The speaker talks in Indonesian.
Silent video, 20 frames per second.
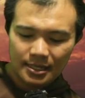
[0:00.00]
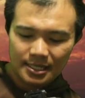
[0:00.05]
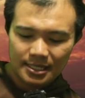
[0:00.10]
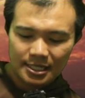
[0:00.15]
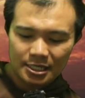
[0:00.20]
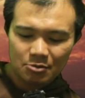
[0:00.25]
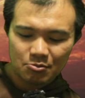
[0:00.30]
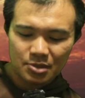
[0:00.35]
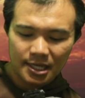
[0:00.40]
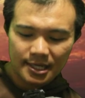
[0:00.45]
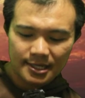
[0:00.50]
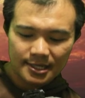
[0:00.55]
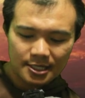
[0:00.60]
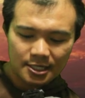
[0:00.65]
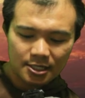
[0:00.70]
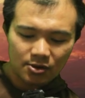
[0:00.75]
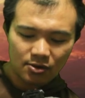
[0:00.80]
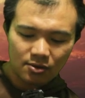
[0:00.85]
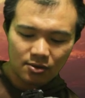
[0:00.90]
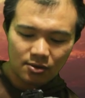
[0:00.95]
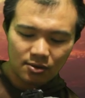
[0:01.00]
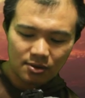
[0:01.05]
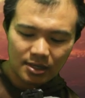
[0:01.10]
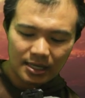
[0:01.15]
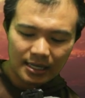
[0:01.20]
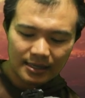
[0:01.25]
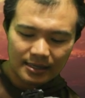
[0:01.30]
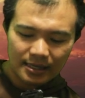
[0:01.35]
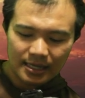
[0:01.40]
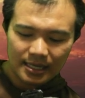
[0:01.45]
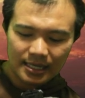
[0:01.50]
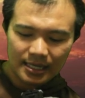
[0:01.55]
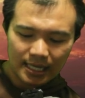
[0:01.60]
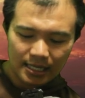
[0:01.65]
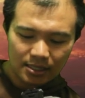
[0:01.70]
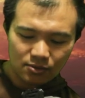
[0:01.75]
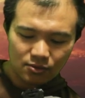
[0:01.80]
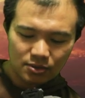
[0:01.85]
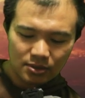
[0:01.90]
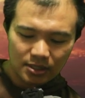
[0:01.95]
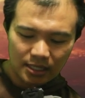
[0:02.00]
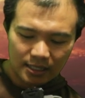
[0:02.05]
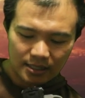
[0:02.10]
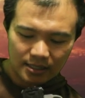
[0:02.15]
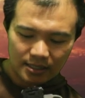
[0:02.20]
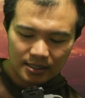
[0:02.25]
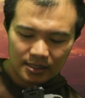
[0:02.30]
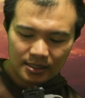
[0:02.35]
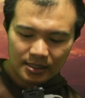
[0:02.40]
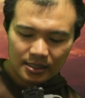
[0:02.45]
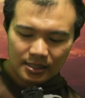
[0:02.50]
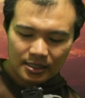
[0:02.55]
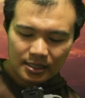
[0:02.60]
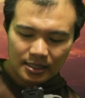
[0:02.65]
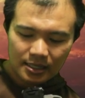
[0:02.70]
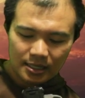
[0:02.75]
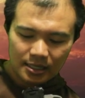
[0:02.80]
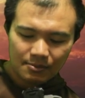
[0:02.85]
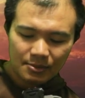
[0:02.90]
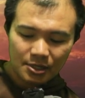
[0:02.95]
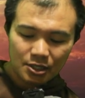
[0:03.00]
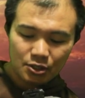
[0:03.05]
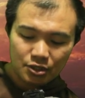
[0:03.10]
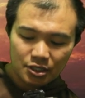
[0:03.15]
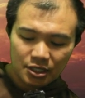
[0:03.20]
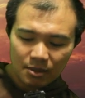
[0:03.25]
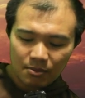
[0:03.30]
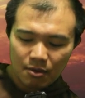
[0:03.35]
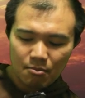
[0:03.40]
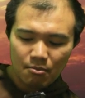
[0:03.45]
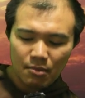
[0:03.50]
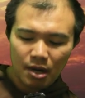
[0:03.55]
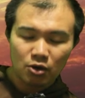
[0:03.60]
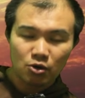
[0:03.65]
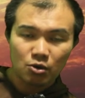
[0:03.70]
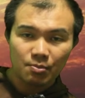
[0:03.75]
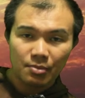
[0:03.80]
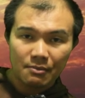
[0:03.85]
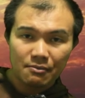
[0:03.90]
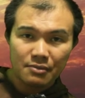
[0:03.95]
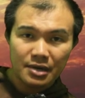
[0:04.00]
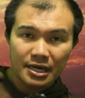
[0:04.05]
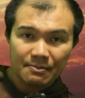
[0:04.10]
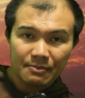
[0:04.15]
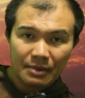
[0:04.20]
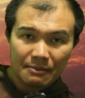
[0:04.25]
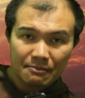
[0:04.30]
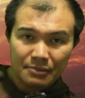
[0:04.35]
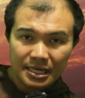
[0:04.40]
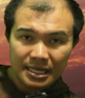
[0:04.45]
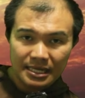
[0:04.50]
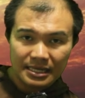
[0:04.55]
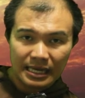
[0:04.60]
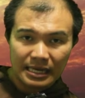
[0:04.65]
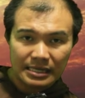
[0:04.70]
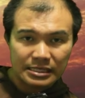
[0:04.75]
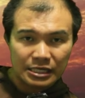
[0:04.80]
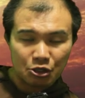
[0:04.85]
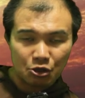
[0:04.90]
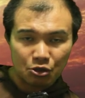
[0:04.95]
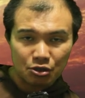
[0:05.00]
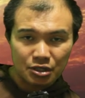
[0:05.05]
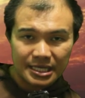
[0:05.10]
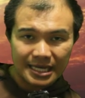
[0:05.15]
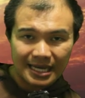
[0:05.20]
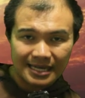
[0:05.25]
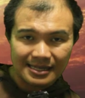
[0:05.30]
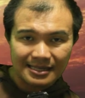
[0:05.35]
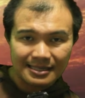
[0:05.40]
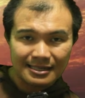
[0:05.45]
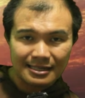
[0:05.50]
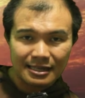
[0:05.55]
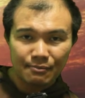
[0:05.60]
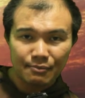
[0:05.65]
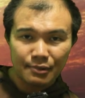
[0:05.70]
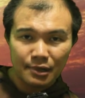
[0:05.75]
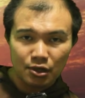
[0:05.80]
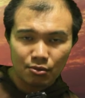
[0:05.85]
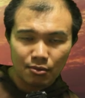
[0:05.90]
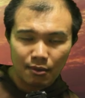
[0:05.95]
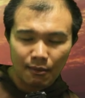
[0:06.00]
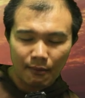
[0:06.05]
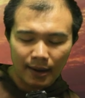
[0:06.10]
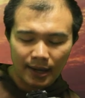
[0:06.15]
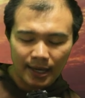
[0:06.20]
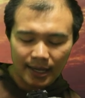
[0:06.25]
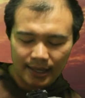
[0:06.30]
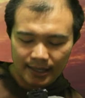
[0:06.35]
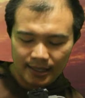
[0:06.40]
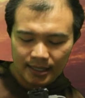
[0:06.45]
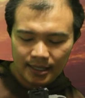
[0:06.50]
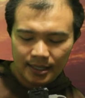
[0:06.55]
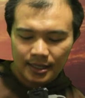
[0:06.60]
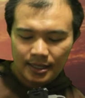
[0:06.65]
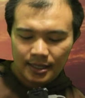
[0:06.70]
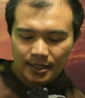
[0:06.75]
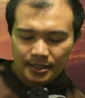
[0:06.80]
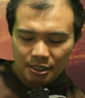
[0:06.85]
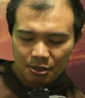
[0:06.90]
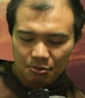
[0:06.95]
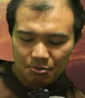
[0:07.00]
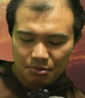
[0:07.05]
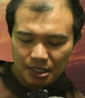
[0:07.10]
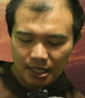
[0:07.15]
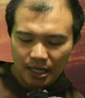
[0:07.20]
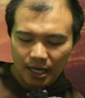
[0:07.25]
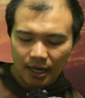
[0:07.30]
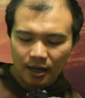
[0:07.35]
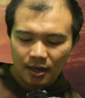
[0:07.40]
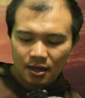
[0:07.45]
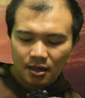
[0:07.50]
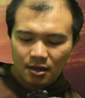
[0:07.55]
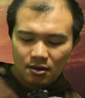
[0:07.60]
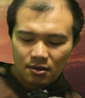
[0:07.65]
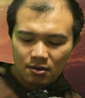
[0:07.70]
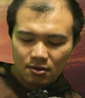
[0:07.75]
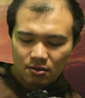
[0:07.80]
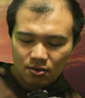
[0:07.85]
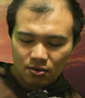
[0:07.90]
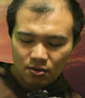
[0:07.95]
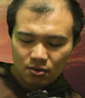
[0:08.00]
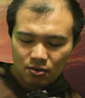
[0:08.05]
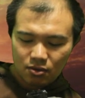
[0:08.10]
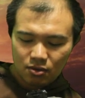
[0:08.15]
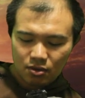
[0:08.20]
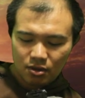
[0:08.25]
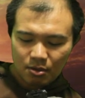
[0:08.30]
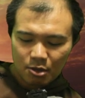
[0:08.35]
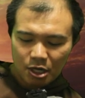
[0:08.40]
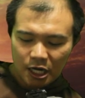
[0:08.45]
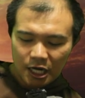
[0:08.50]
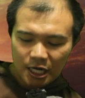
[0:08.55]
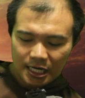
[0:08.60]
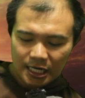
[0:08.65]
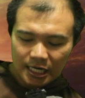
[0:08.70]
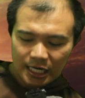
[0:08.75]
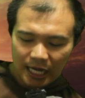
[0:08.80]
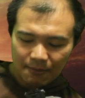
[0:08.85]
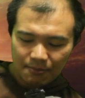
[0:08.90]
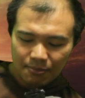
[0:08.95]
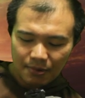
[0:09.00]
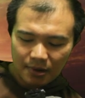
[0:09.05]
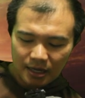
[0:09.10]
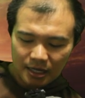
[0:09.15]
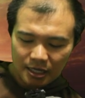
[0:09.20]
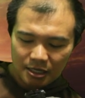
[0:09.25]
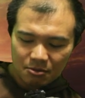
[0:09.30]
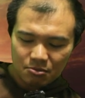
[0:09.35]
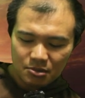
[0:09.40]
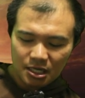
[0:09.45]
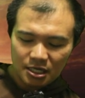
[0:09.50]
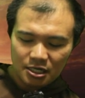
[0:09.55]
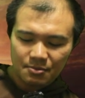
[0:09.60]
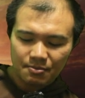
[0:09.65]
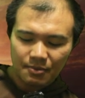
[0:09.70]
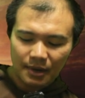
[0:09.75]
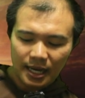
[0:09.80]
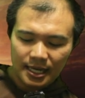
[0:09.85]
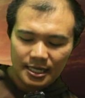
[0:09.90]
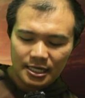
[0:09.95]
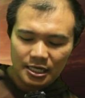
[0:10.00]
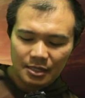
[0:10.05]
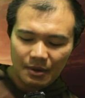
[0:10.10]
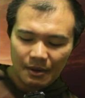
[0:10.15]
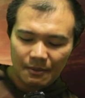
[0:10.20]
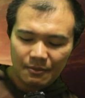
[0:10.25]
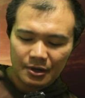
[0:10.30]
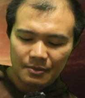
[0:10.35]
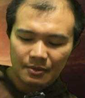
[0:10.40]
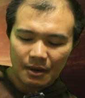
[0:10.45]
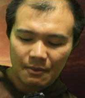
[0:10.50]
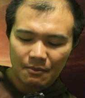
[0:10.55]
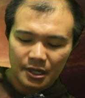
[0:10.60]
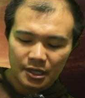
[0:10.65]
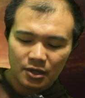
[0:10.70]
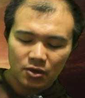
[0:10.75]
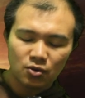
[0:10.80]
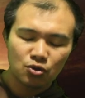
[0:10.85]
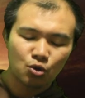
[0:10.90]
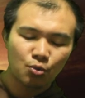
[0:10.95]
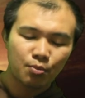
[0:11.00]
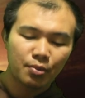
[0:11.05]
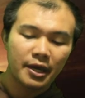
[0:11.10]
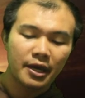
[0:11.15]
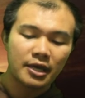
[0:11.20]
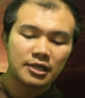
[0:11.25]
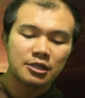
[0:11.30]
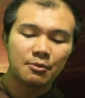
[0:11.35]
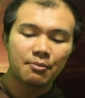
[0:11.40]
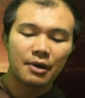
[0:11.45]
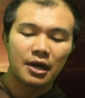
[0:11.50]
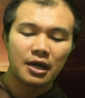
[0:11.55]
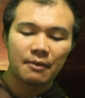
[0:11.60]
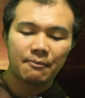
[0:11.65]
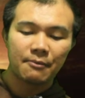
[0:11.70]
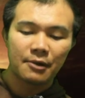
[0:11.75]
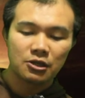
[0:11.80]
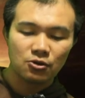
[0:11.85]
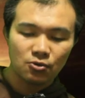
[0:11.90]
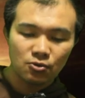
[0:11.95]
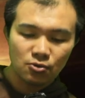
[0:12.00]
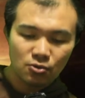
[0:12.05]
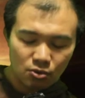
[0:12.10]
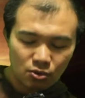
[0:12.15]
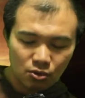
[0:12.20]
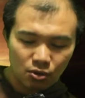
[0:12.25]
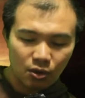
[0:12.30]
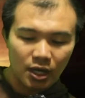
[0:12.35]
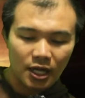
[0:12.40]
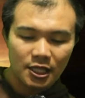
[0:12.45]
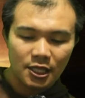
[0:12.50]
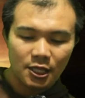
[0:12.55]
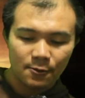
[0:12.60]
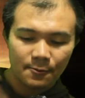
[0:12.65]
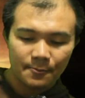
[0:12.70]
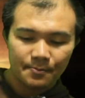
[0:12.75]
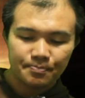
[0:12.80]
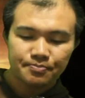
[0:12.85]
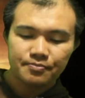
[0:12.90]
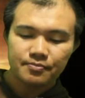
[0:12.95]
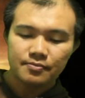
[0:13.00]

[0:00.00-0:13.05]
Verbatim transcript: ada kimia ini? Oh, karena kerakusan. Karena manusia membangun pabrik-pabrik yang seyogianya tidak perlu memakai kimia. Oh, kenapa kimia dipakai di pabrik-pabrik? Oh, supaya cepat dapat untung atau